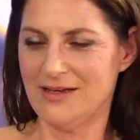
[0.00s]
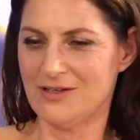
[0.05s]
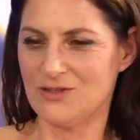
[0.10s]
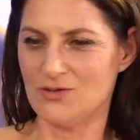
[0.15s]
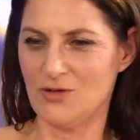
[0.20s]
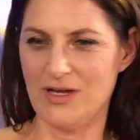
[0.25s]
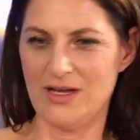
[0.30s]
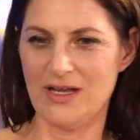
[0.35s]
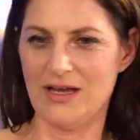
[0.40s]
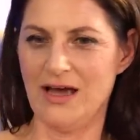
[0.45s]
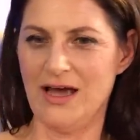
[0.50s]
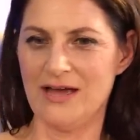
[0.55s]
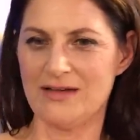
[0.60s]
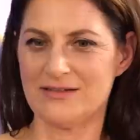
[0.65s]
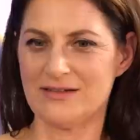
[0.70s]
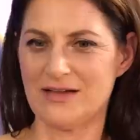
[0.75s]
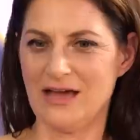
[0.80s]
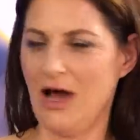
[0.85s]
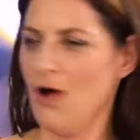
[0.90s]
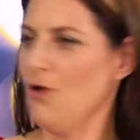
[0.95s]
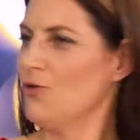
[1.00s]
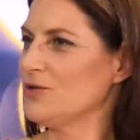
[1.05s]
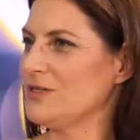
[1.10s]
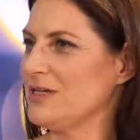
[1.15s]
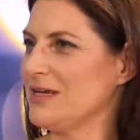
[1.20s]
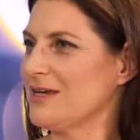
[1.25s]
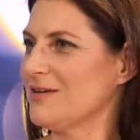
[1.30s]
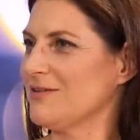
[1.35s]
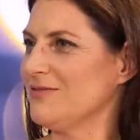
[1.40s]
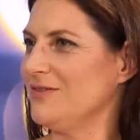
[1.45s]
so eine Art
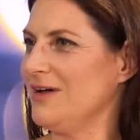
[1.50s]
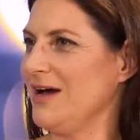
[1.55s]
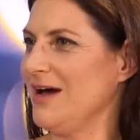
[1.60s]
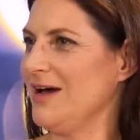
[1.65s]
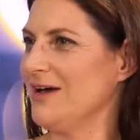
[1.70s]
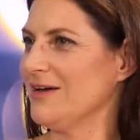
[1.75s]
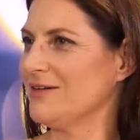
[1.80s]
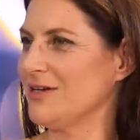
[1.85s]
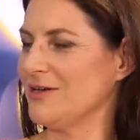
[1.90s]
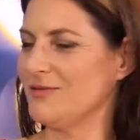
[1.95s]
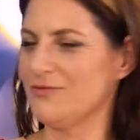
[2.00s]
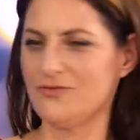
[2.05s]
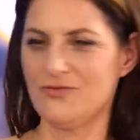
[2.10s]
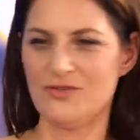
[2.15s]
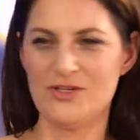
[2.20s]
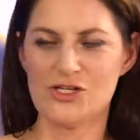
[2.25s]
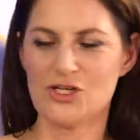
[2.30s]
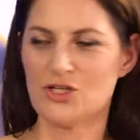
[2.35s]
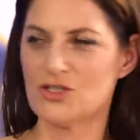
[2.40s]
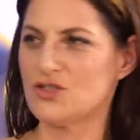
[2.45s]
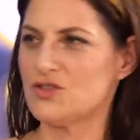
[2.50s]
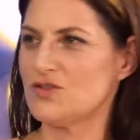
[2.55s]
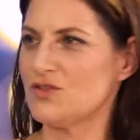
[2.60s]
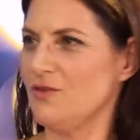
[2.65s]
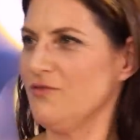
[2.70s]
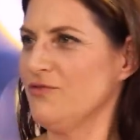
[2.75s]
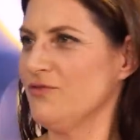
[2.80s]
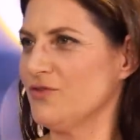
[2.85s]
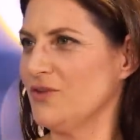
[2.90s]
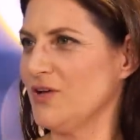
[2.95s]
Haudegen war, der viel
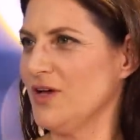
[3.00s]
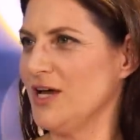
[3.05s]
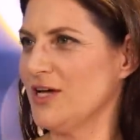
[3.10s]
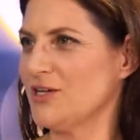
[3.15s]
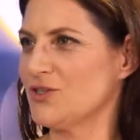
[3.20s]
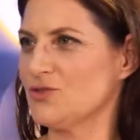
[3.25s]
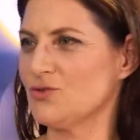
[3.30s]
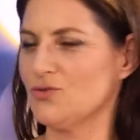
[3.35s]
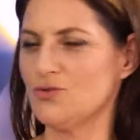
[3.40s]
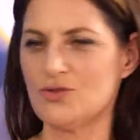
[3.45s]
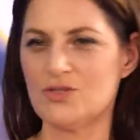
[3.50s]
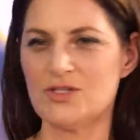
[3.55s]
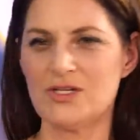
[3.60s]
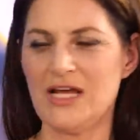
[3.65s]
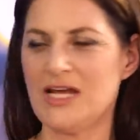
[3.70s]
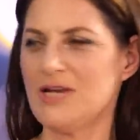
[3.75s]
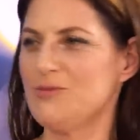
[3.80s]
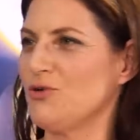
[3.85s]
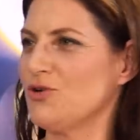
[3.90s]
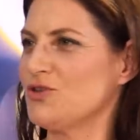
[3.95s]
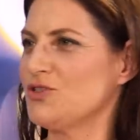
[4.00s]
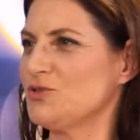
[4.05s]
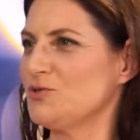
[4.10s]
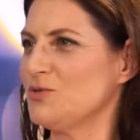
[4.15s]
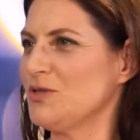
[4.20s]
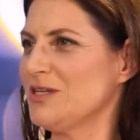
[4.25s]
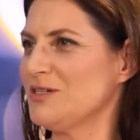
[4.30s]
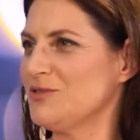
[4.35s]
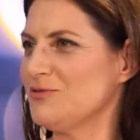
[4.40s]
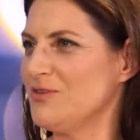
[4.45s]
gesoffen hat und in eine
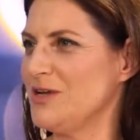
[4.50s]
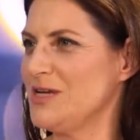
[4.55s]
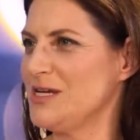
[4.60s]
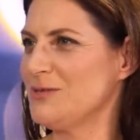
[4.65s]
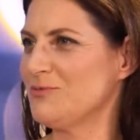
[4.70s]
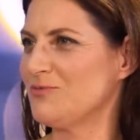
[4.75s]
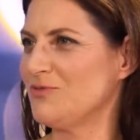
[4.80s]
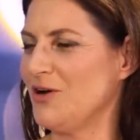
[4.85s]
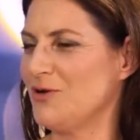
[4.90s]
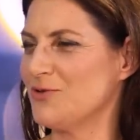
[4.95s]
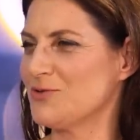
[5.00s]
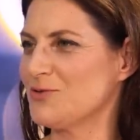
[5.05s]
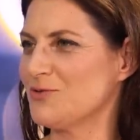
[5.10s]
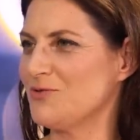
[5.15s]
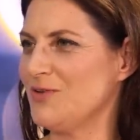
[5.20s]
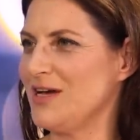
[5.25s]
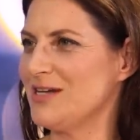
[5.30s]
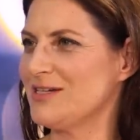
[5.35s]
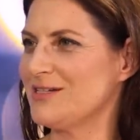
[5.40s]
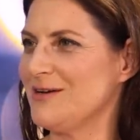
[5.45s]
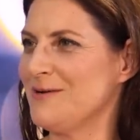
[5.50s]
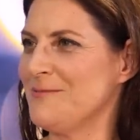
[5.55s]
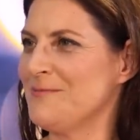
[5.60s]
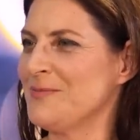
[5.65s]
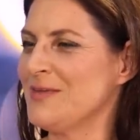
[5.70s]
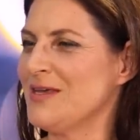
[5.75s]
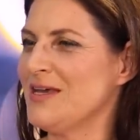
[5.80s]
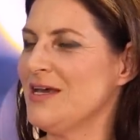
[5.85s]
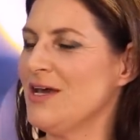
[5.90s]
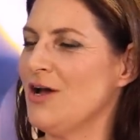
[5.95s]
Prostituierte verliebt war und so weiter.
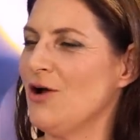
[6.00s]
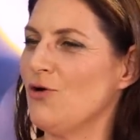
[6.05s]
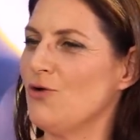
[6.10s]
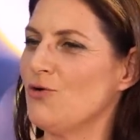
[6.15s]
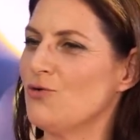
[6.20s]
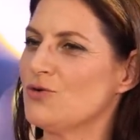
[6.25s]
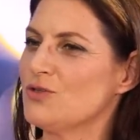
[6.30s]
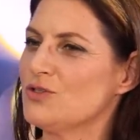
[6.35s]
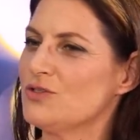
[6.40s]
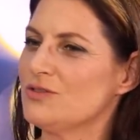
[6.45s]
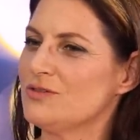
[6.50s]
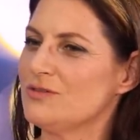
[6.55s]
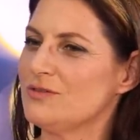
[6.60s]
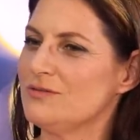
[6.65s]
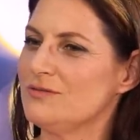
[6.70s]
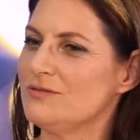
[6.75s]
Und